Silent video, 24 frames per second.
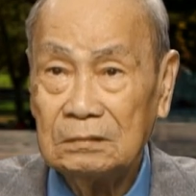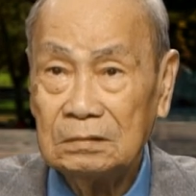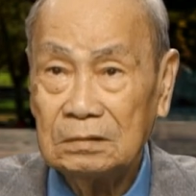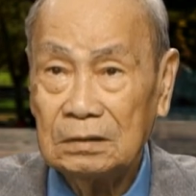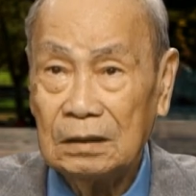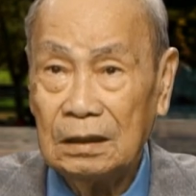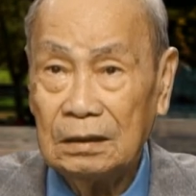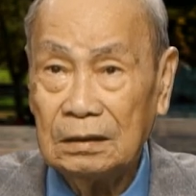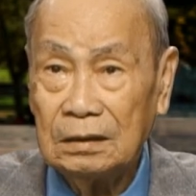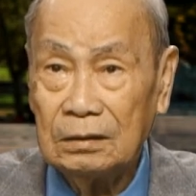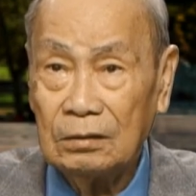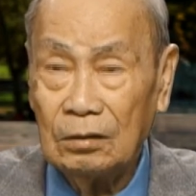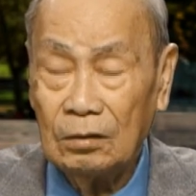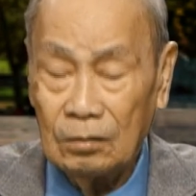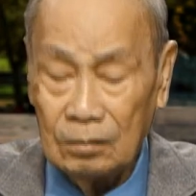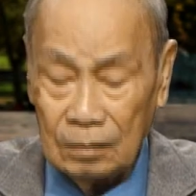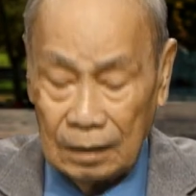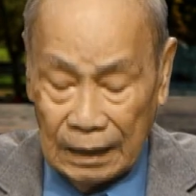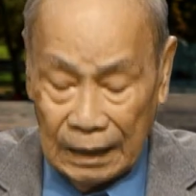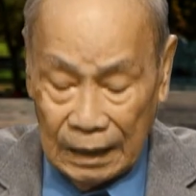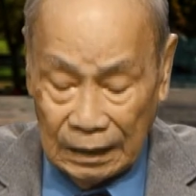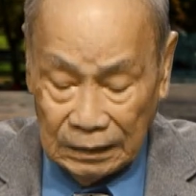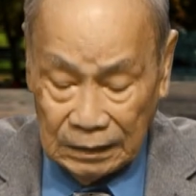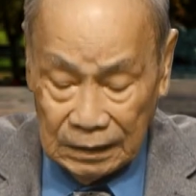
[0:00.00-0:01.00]
để cho
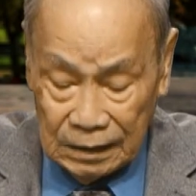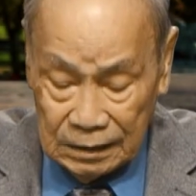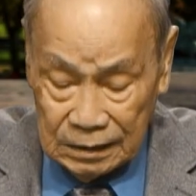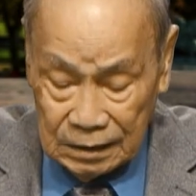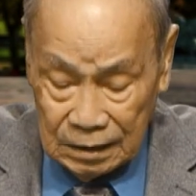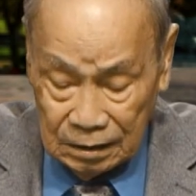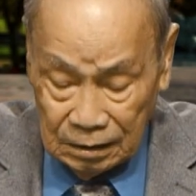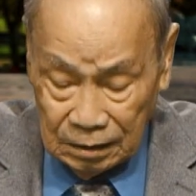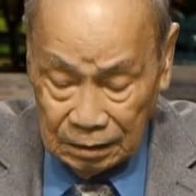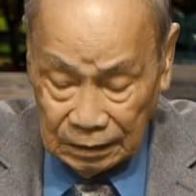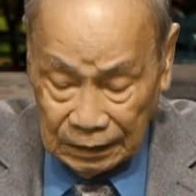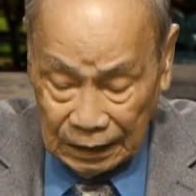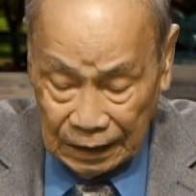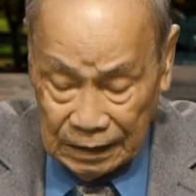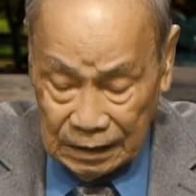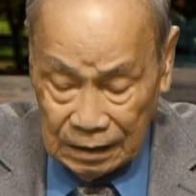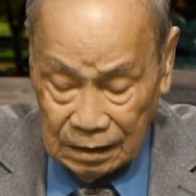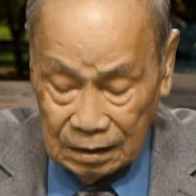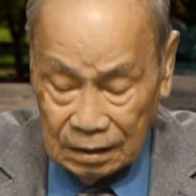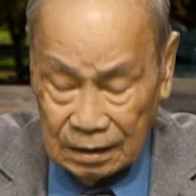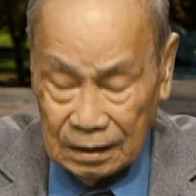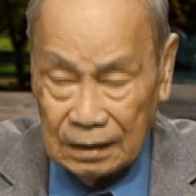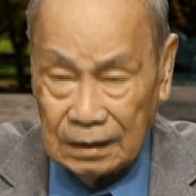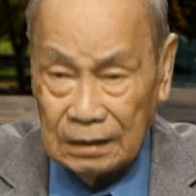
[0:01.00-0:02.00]
cả thế giới
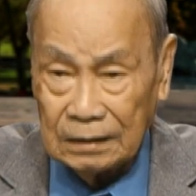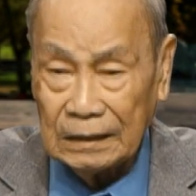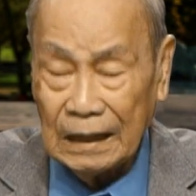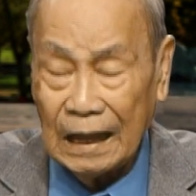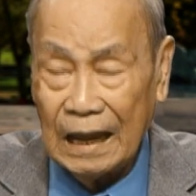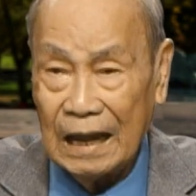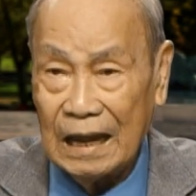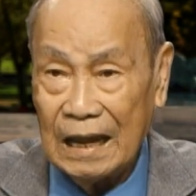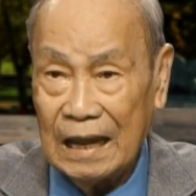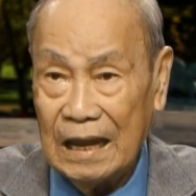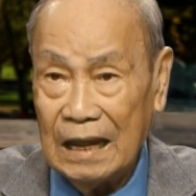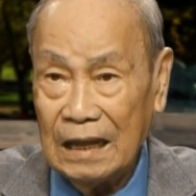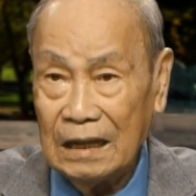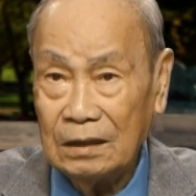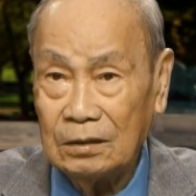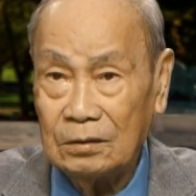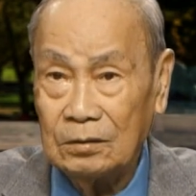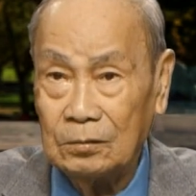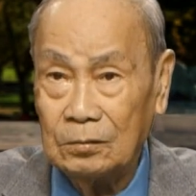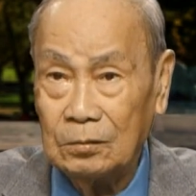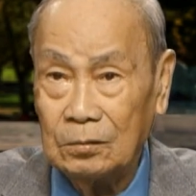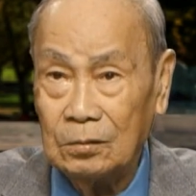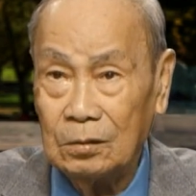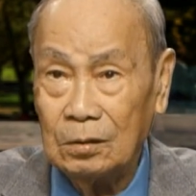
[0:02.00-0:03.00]
thấy cái tàn ác
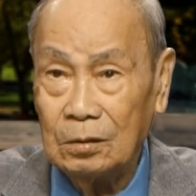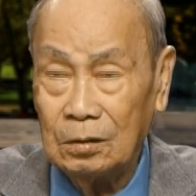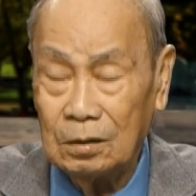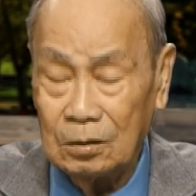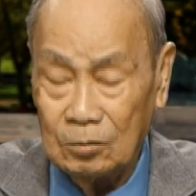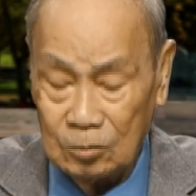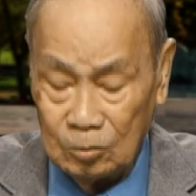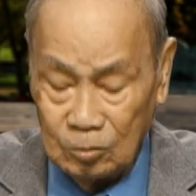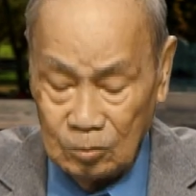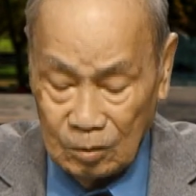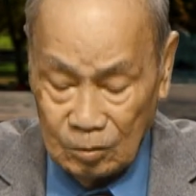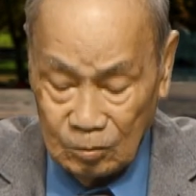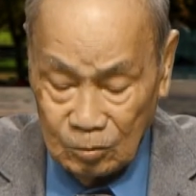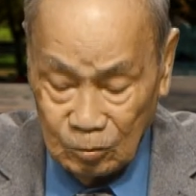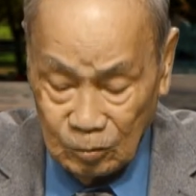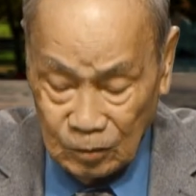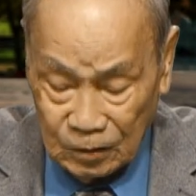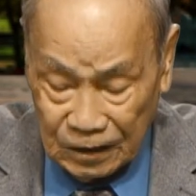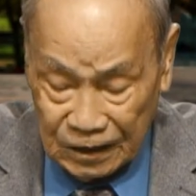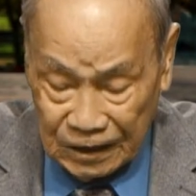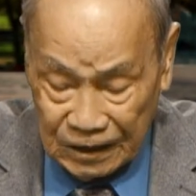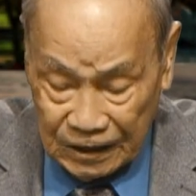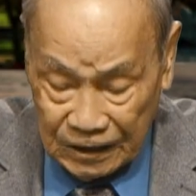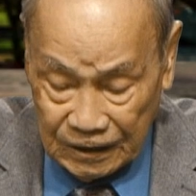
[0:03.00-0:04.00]
của
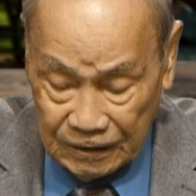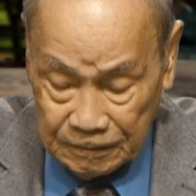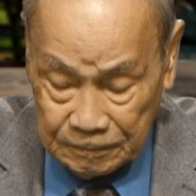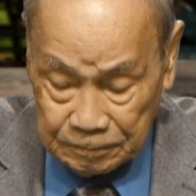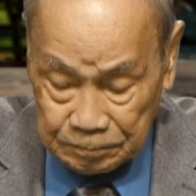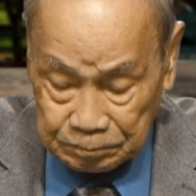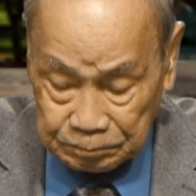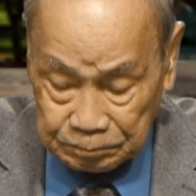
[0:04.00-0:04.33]
quân Nga.